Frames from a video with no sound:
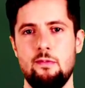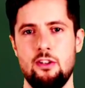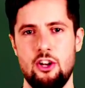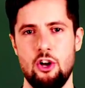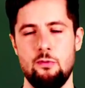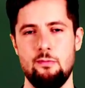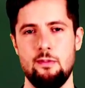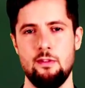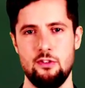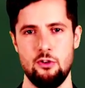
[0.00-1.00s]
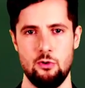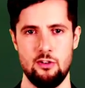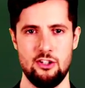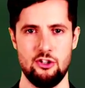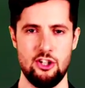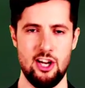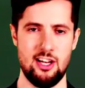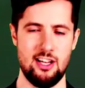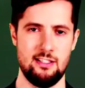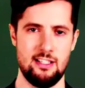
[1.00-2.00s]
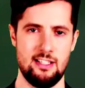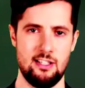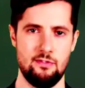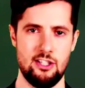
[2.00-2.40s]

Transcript: فاللهم ارزقنا الشهادة